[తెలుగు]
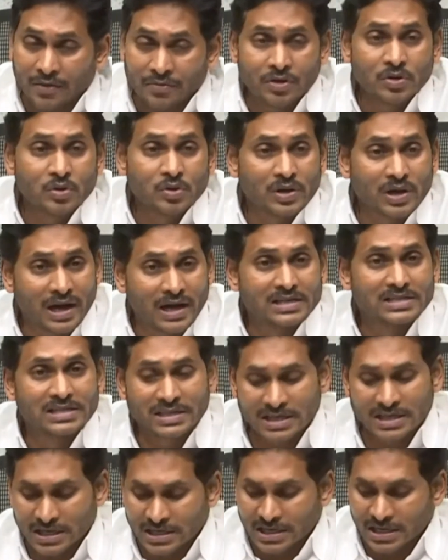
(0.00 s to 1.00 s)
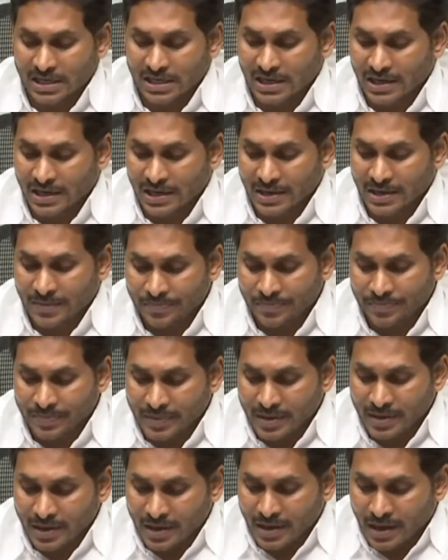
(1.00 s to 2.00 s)
అందరూ కలిసికట్టుగా
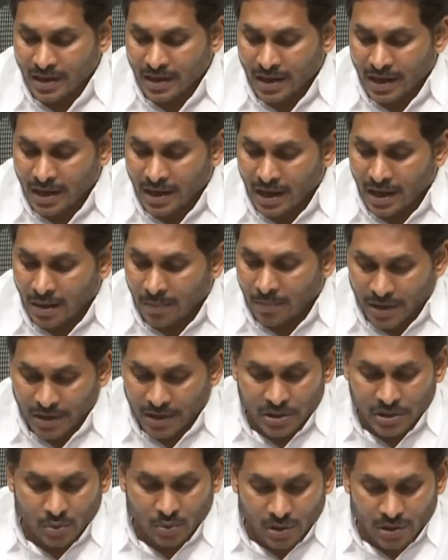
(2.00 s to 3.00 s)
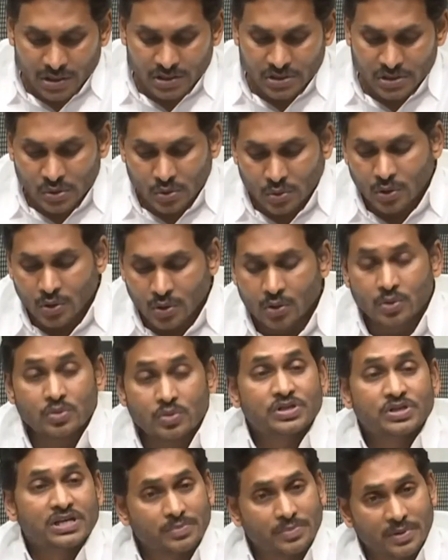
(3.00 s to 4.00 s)
ప్రతి ఒక్క
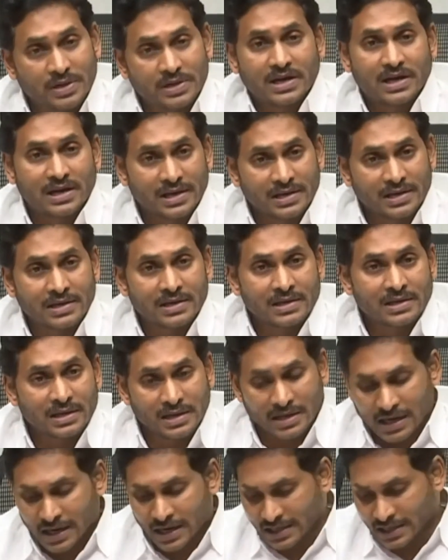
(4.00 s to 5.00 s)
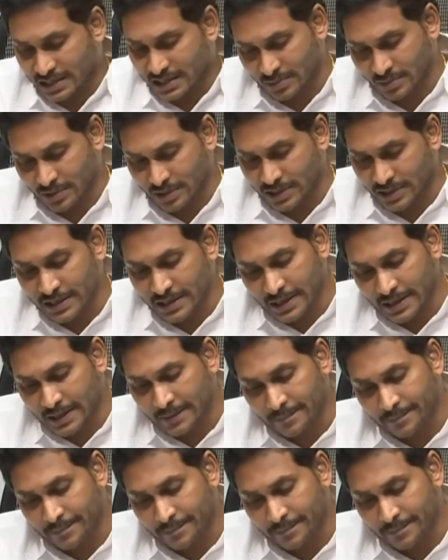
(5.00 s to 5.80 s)
స్కూల్లోనూ చేపట్టాలి ఈ కార్యక్రమాన్ని